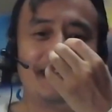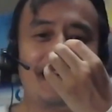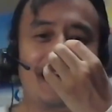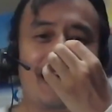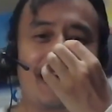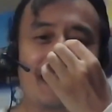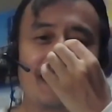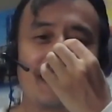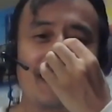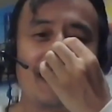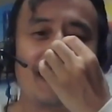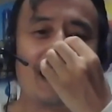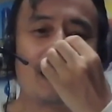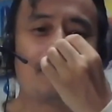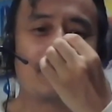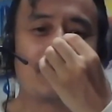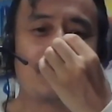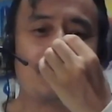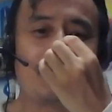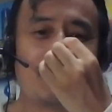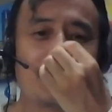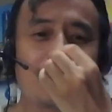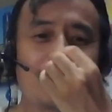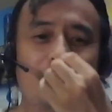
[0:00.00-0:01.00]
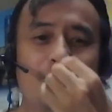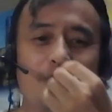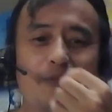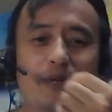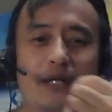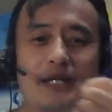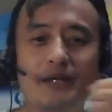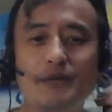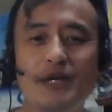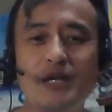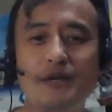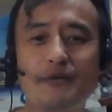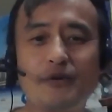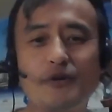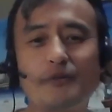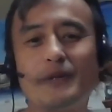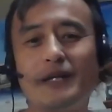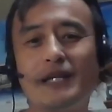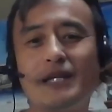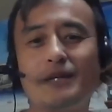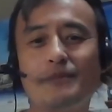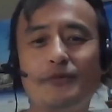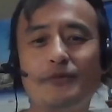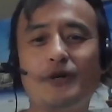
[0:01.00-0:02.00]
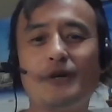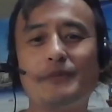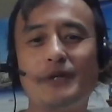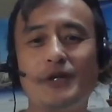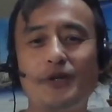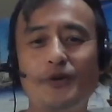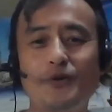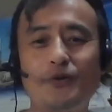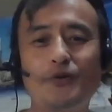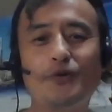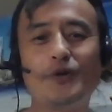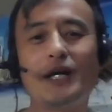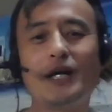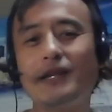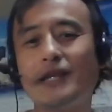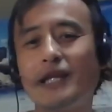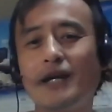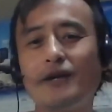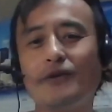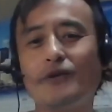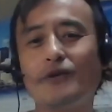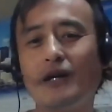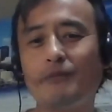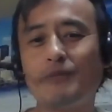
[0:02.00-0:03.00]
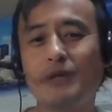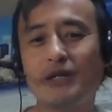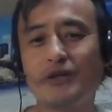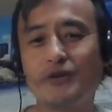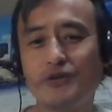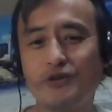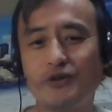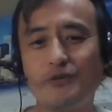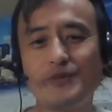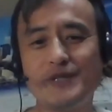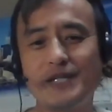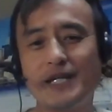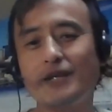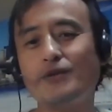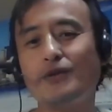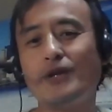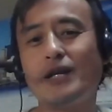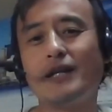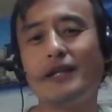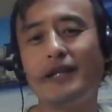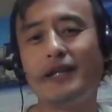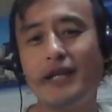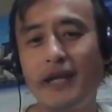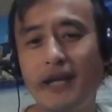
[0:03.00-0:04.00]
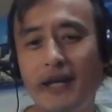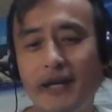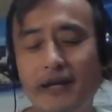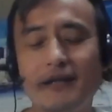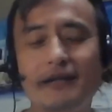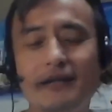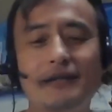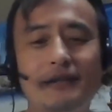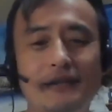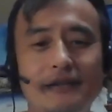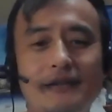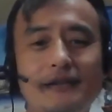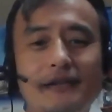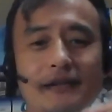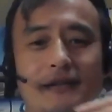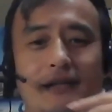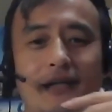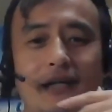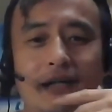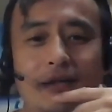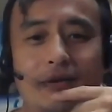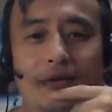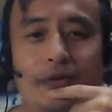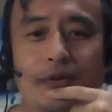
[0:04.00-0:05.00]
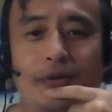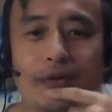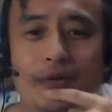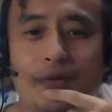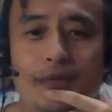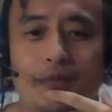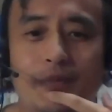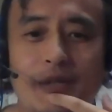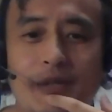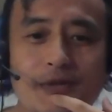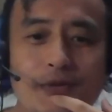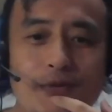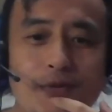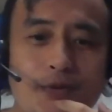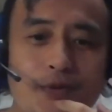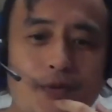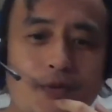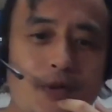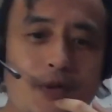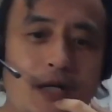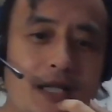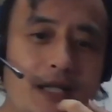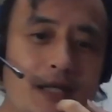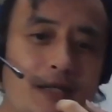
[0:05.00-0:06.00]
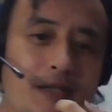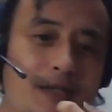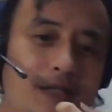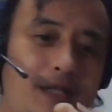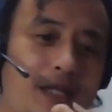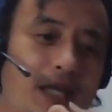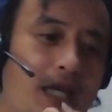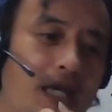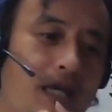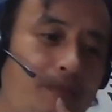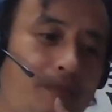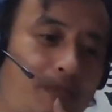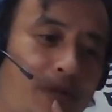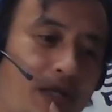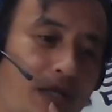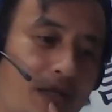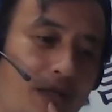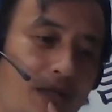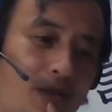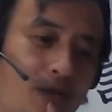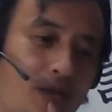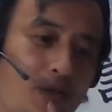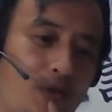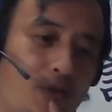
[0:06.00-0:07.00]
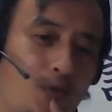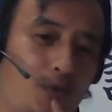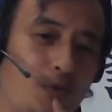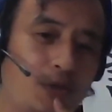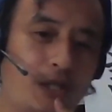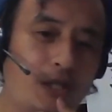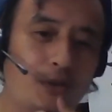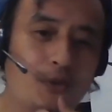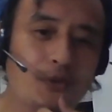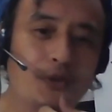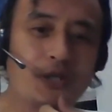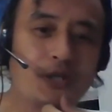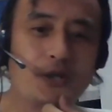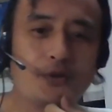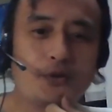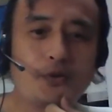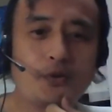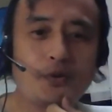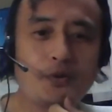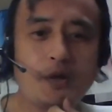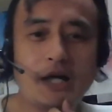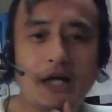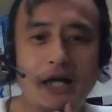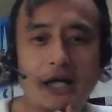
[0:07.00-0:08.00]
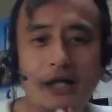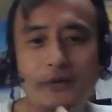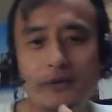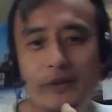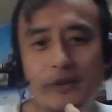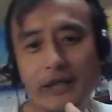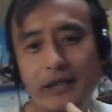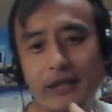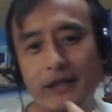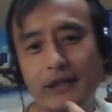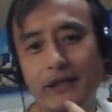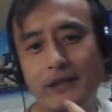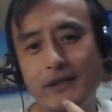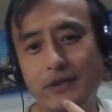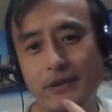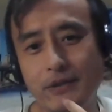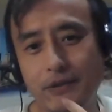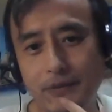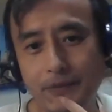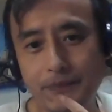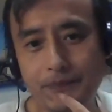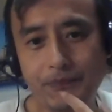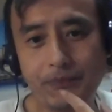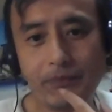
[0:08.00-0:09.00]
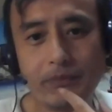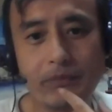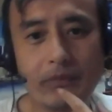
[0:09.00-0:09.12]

なんで、やっぱり悪い評判でもいい評判でも、やっぱり両方あなるのがやっぱり口コミサイトなんで、あのまあ、そこはですね、やっぱりどうなのってところはあるわけですよ。